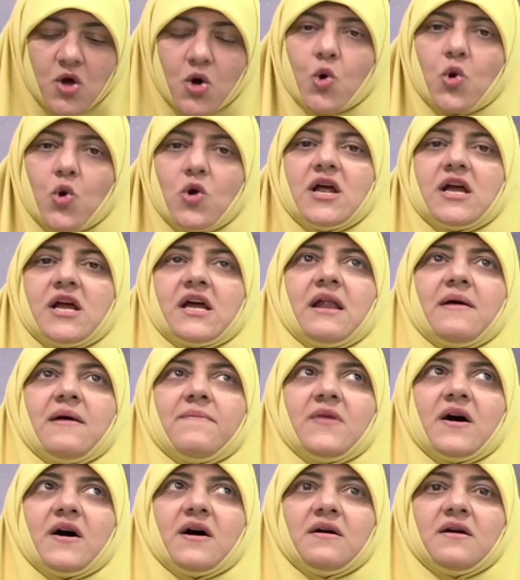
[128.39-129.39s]
كل
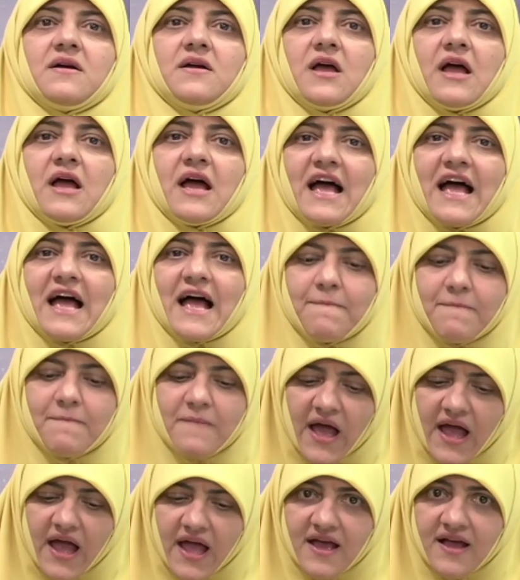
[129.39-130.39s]
الكلام ده
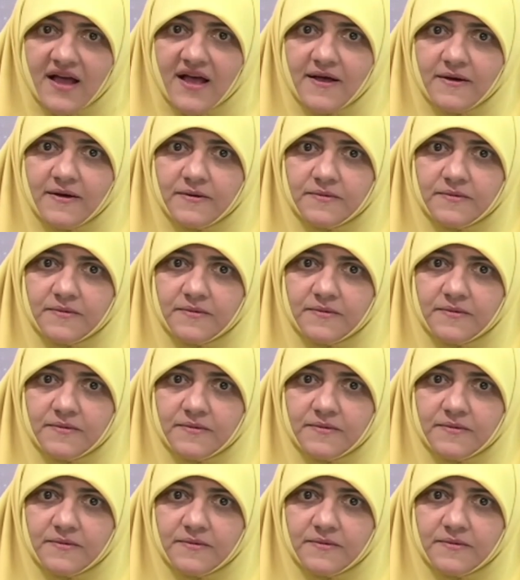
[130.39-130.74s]
اهم حاجه